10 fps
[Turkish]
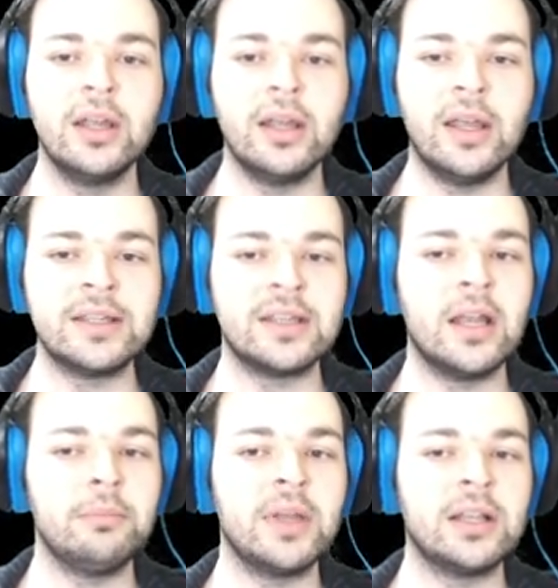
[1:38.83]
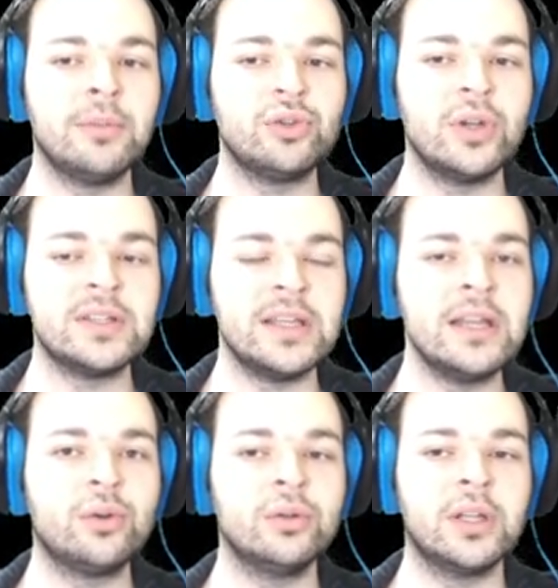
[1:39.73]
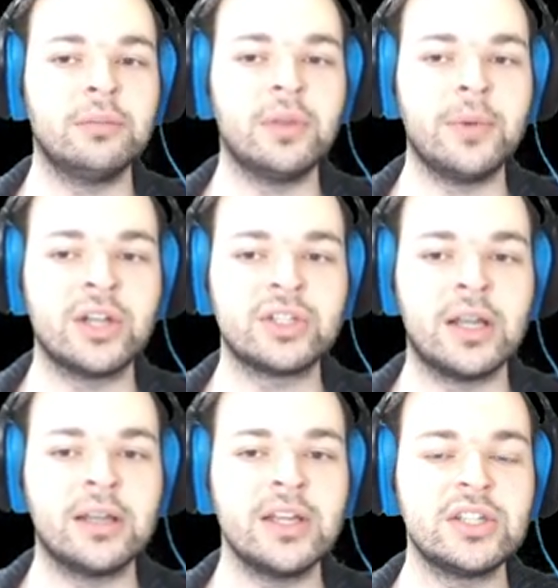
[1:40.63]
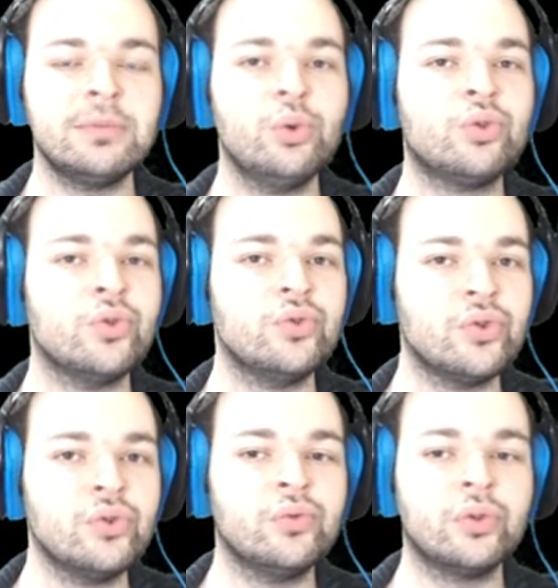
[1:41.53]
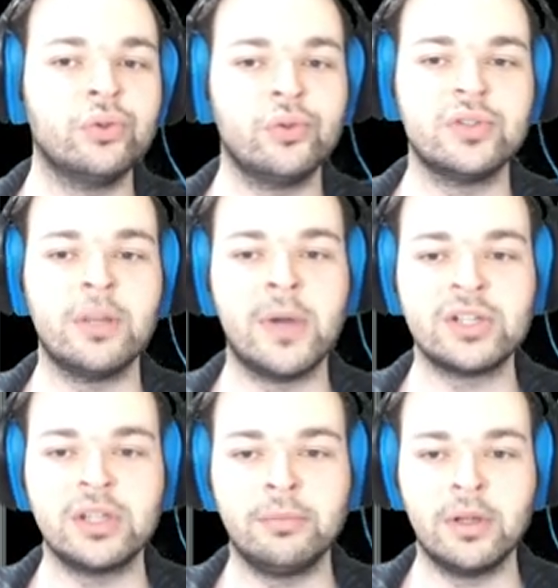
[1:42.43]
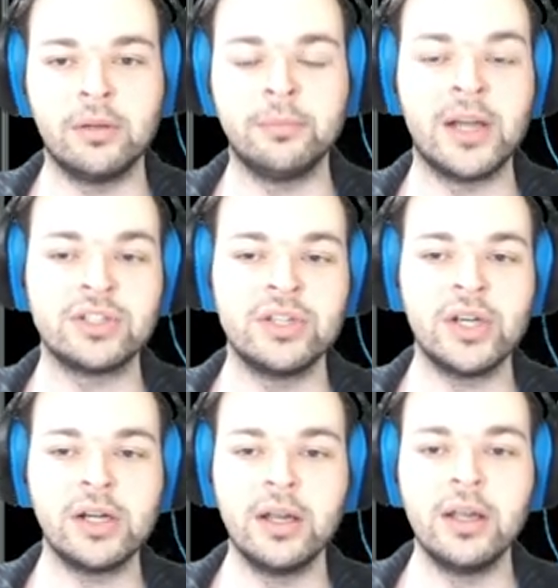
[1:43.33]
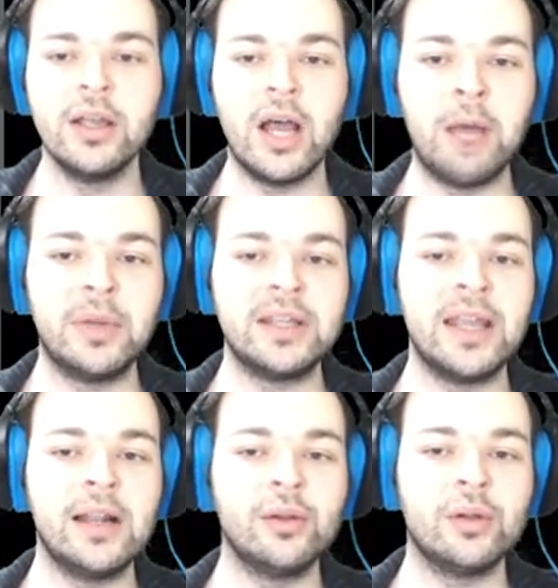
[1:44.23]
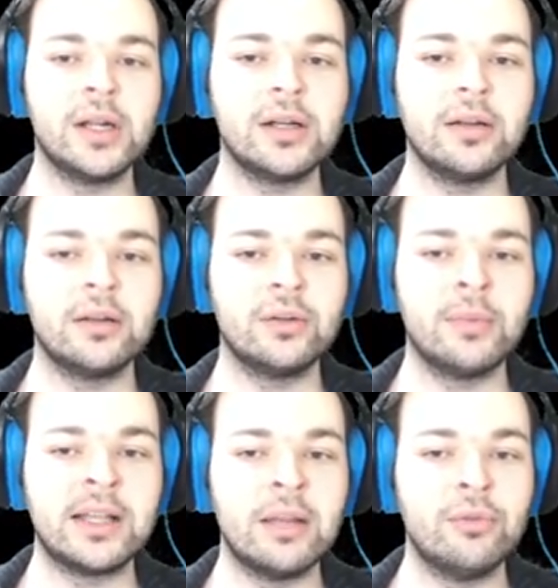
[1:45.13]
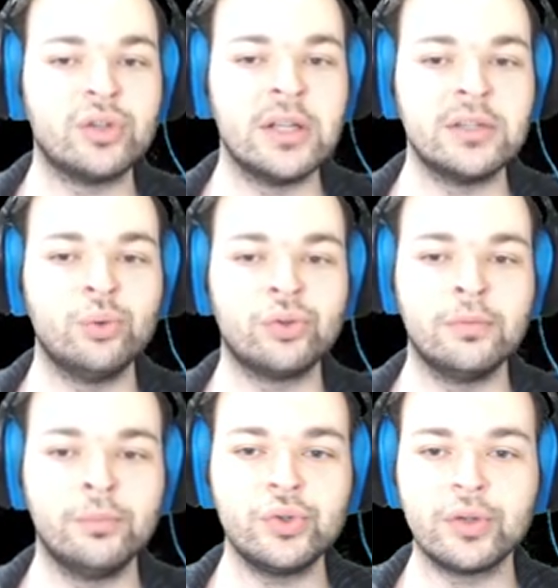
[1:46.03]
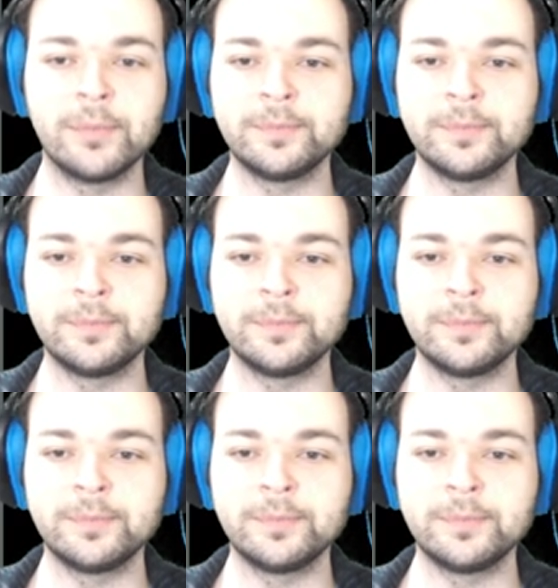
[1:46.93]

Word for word: Eskiden bekleme süresi ilk kullanımda başlarken şimdi üçüncüyü vurduğunuzda başlamaya başlayacak. Ama genel olarak bekleme süresi düşürülmüş.